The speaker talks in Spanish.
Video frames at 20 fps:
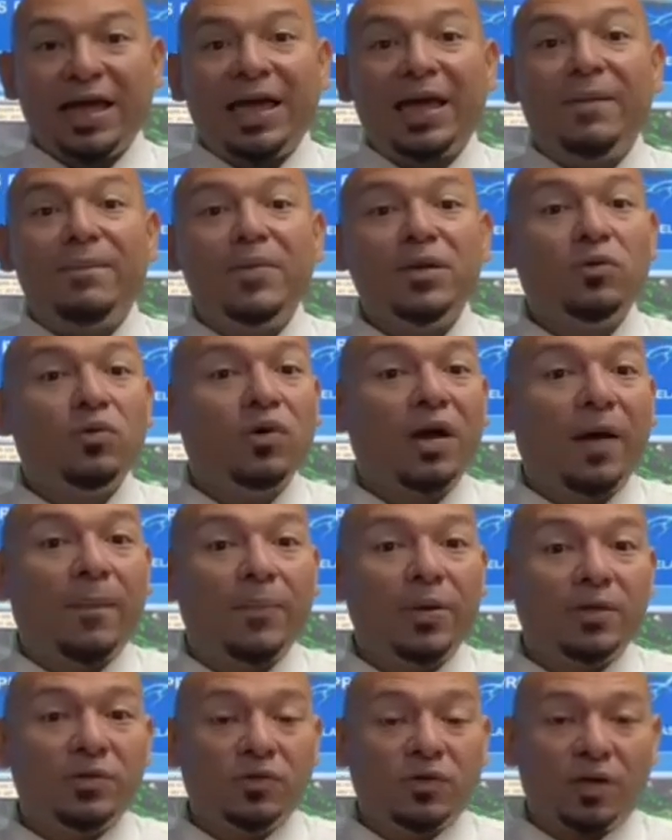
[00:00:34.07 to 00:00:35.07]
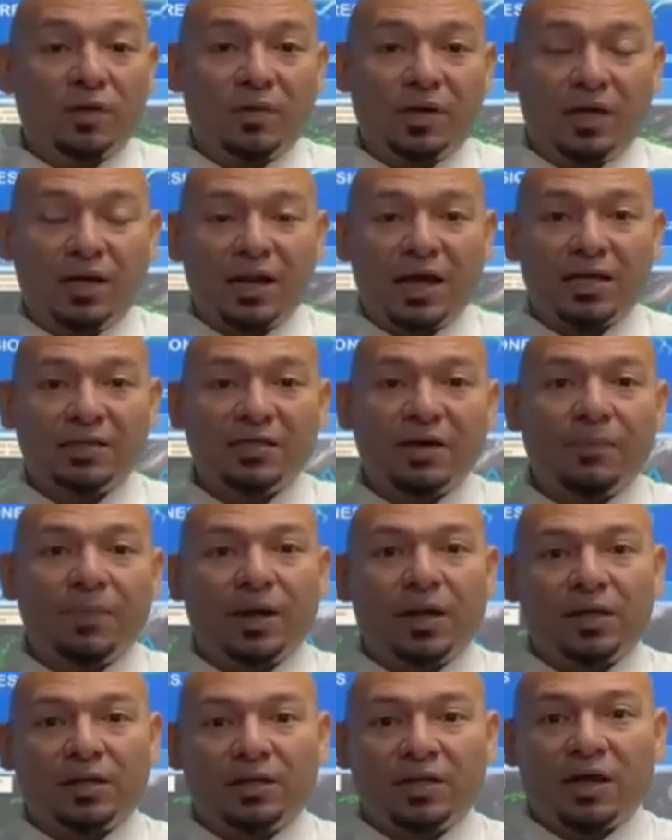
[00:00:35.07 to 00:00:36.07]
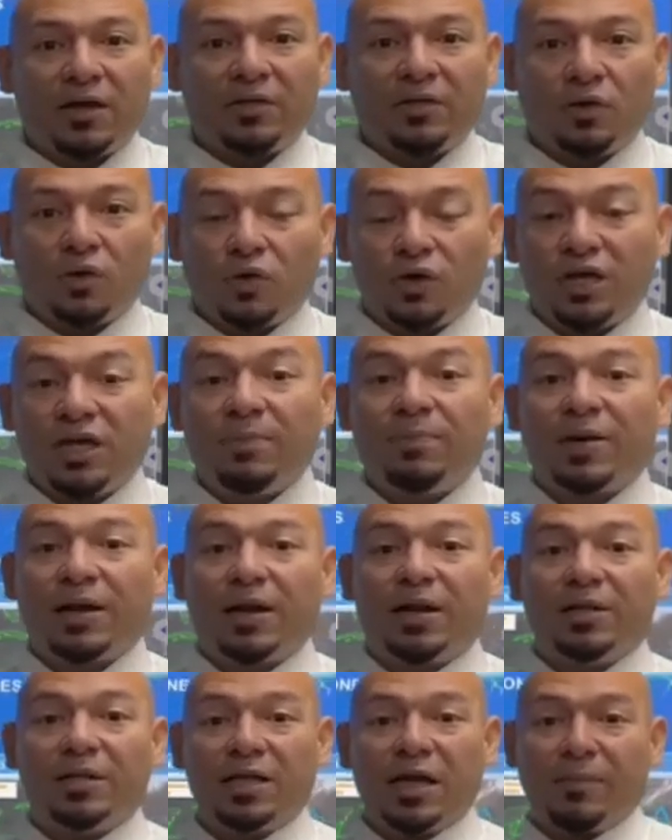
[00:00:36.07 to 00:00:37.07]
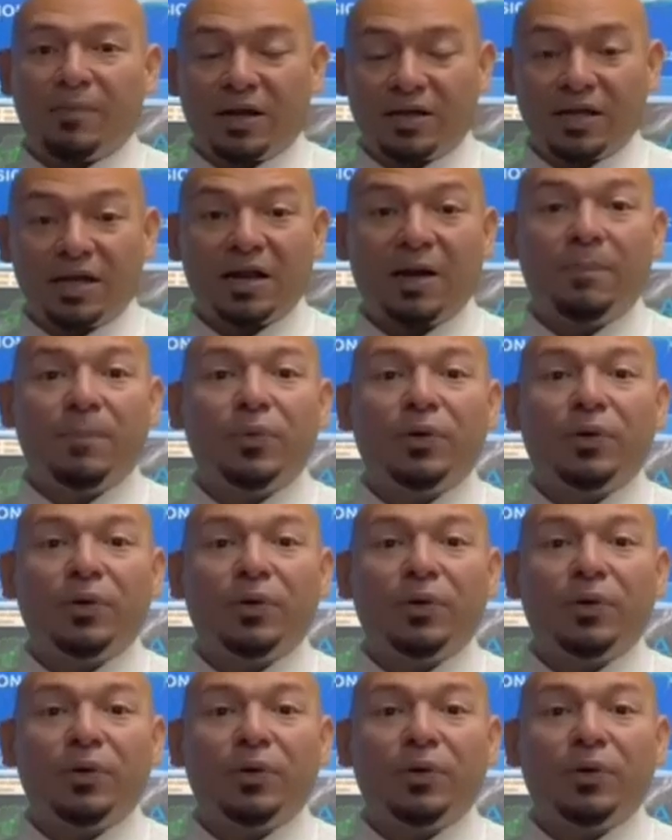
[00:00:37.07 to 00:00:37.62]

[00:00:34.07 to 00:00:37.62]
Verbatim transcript: emite un aviso de vigilancia para el día de hoy y para el día de mañana